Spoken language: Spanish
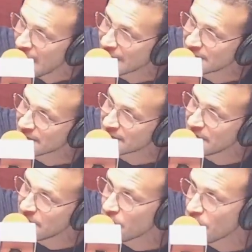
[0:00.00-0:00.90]
Ayer
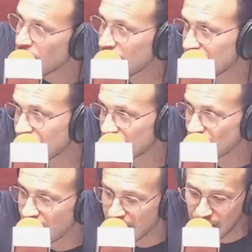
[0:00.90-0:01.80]
se dio eh,
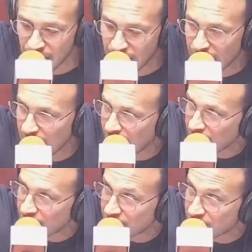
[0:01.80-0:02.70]
una
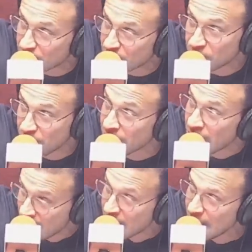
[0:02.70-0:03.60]
eh, situación
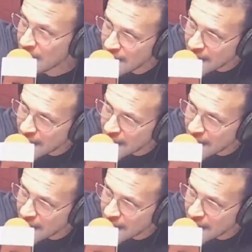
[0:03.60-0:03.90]
eh,